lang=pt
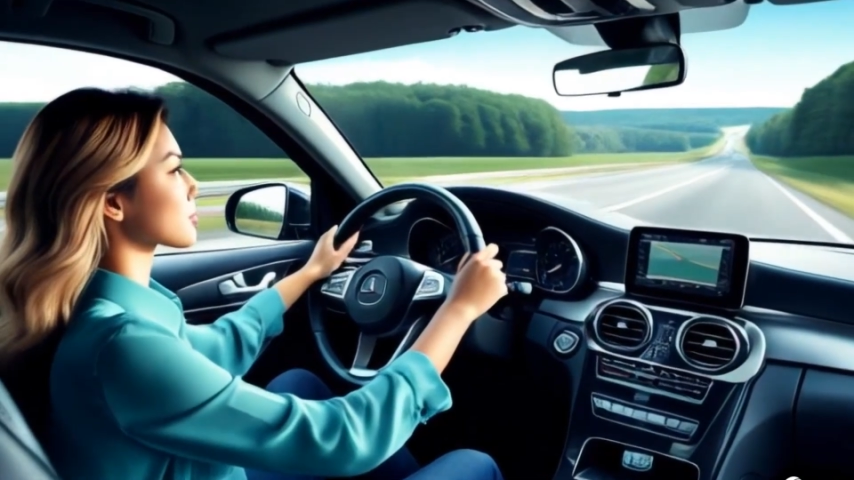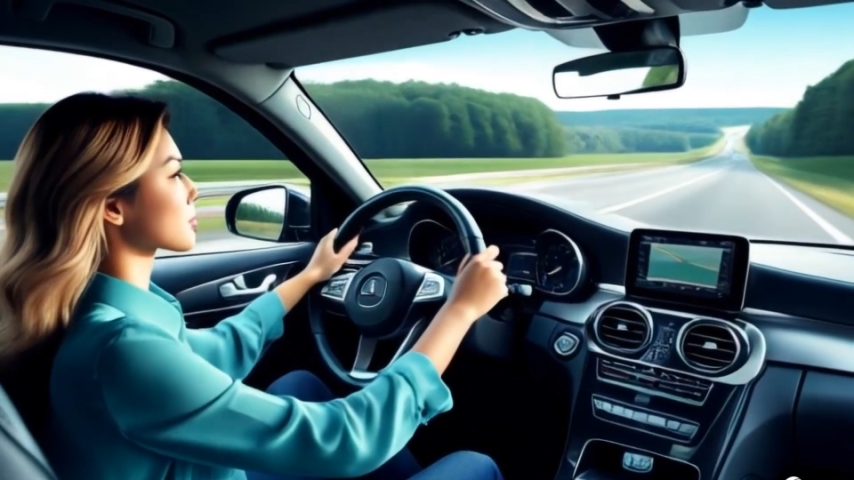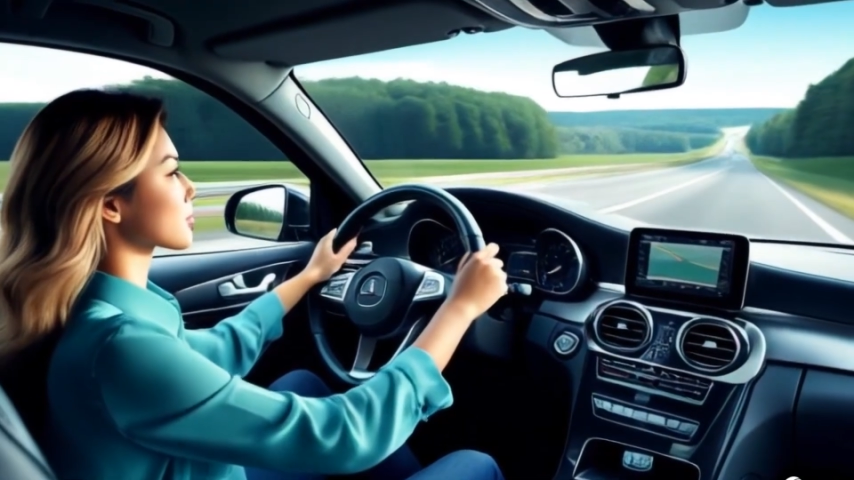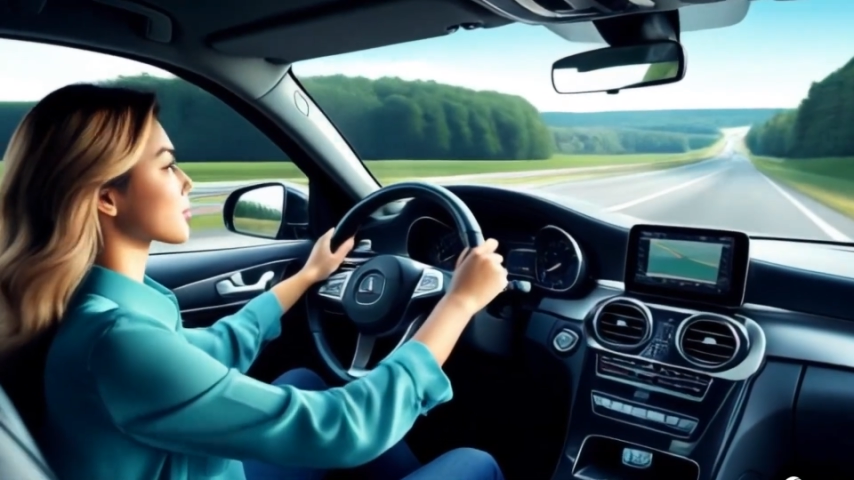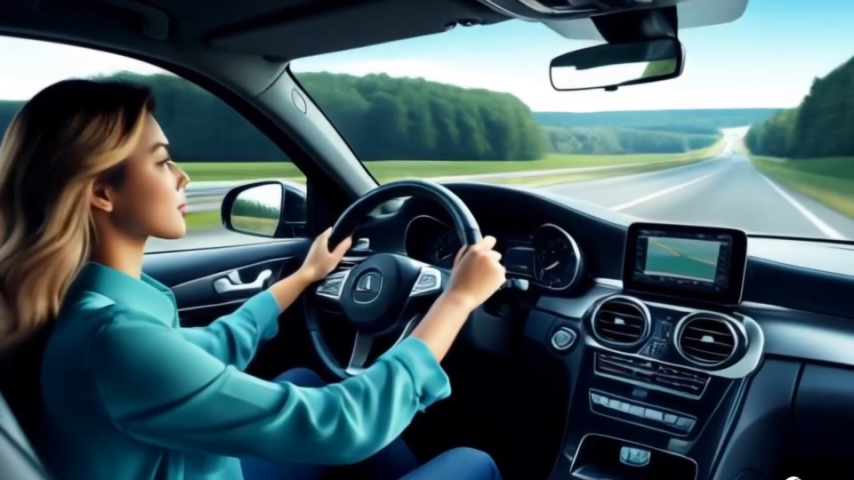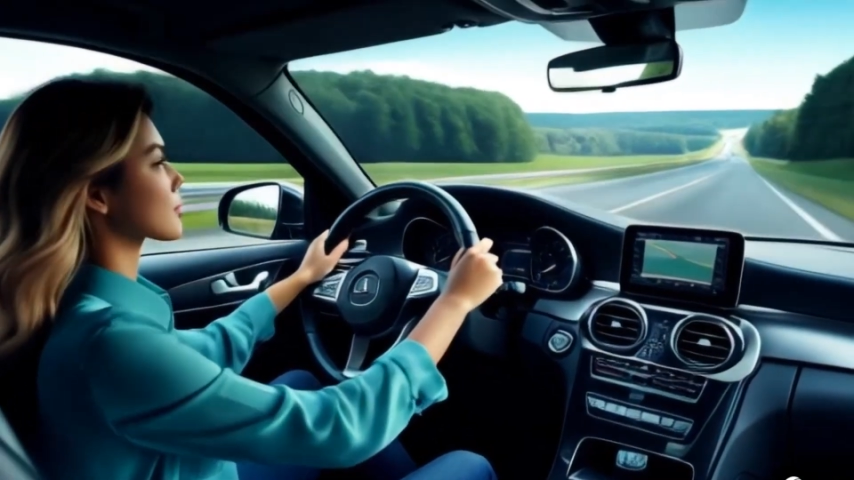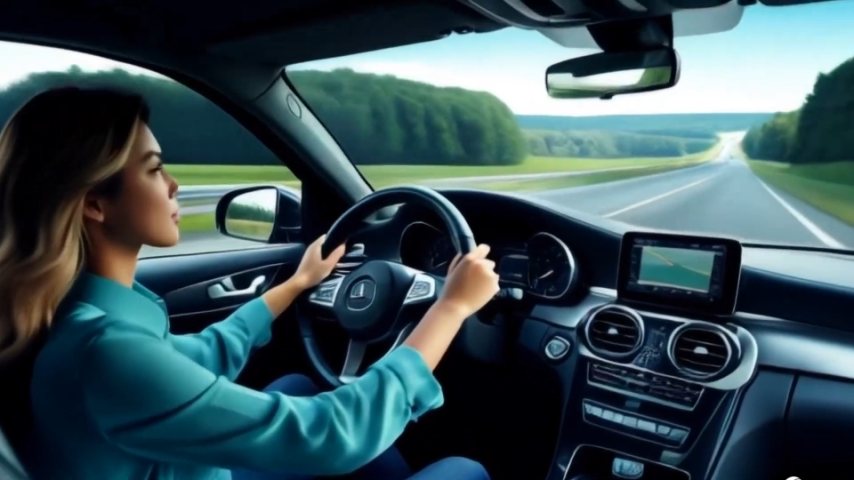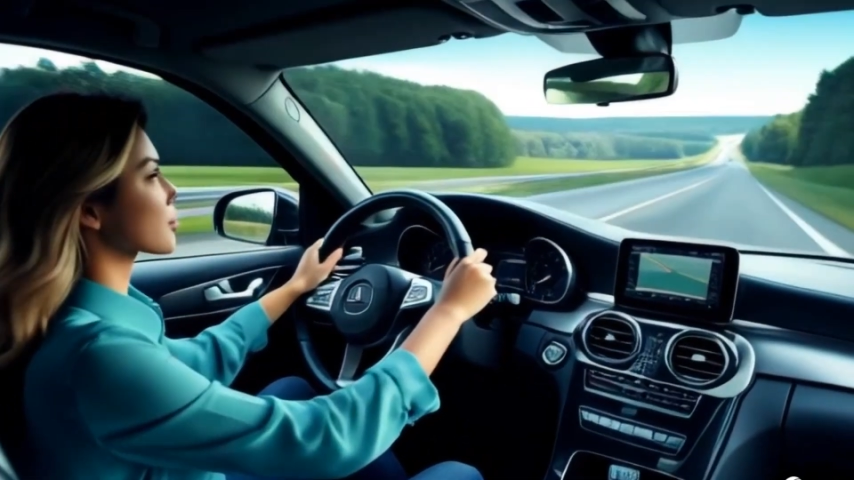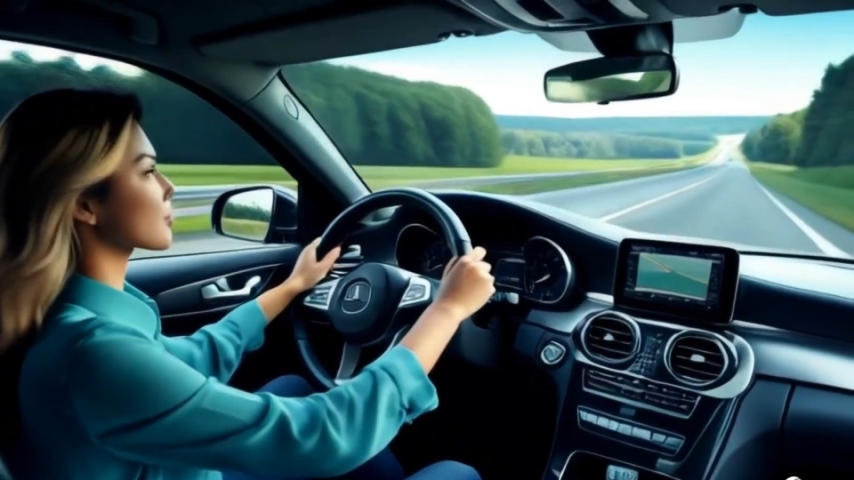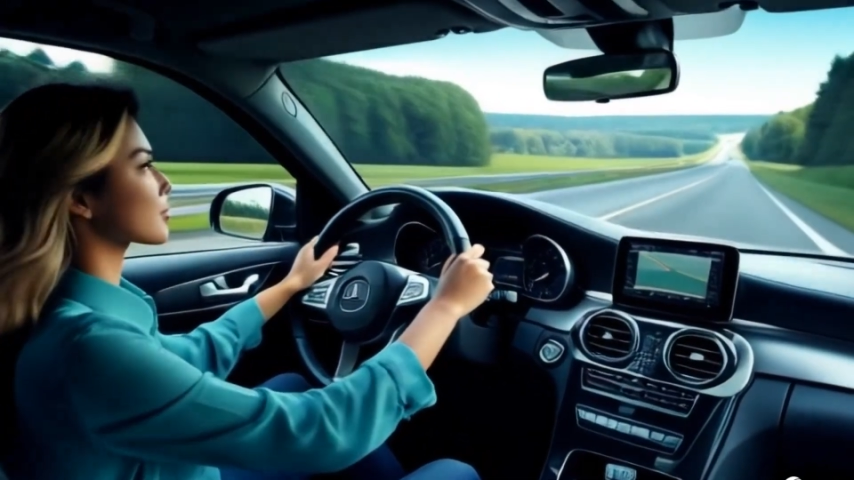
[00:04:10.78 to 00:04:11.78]
para provar
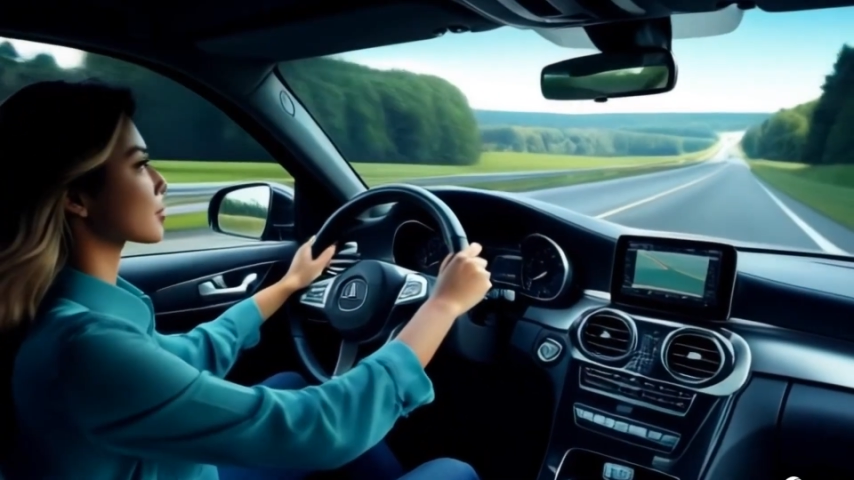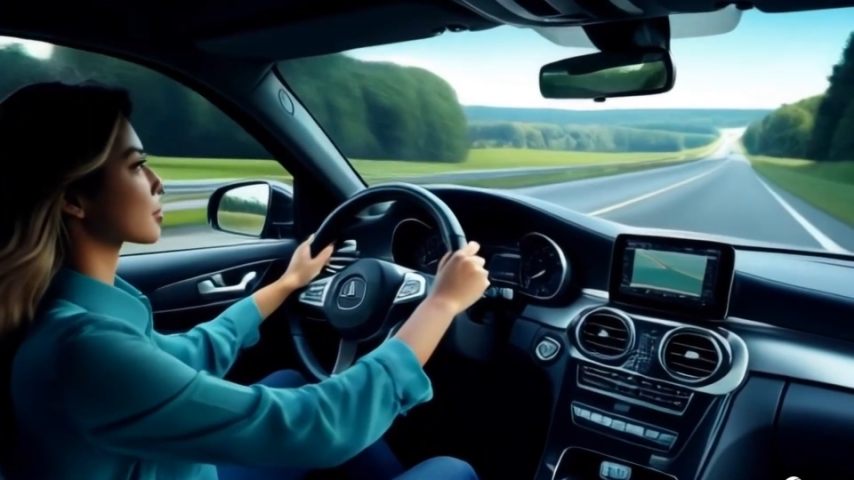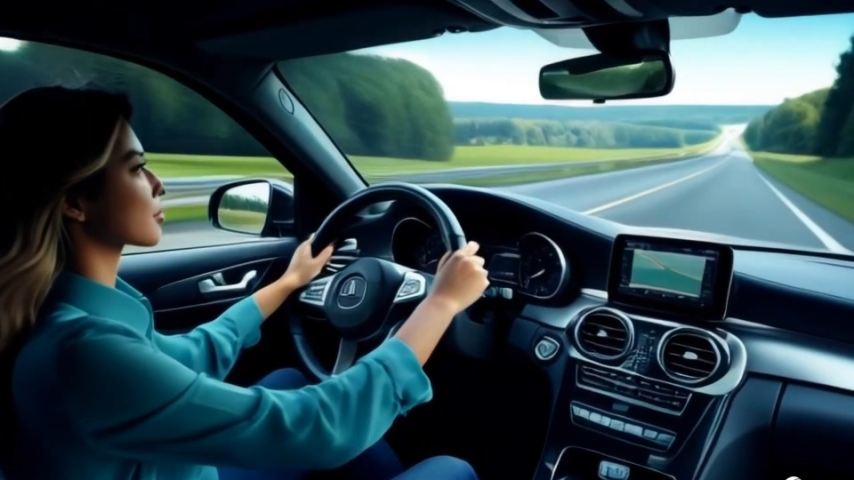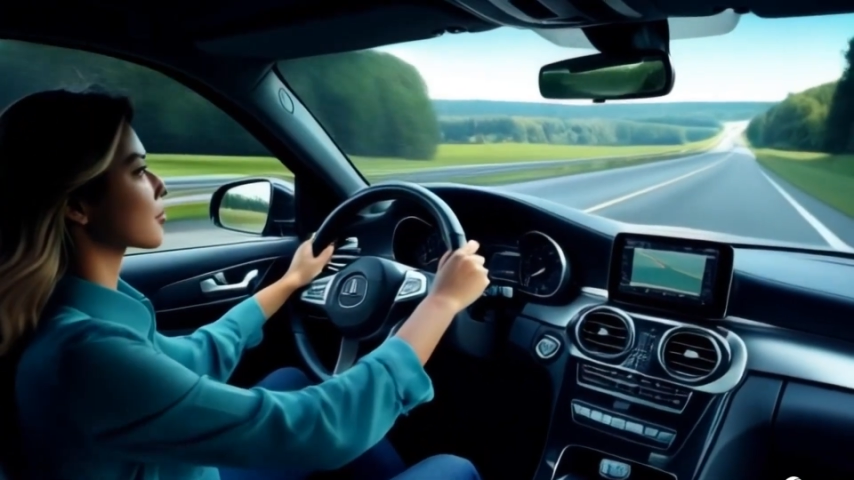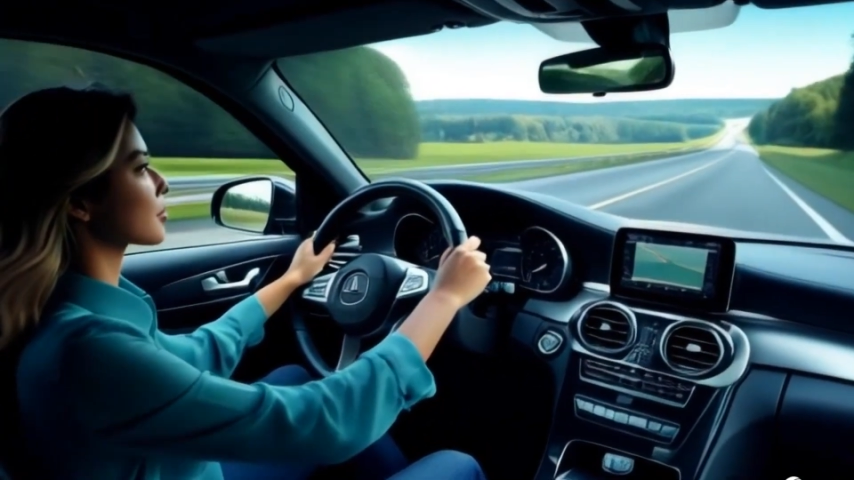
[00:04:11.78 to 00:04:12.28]
que meu interesse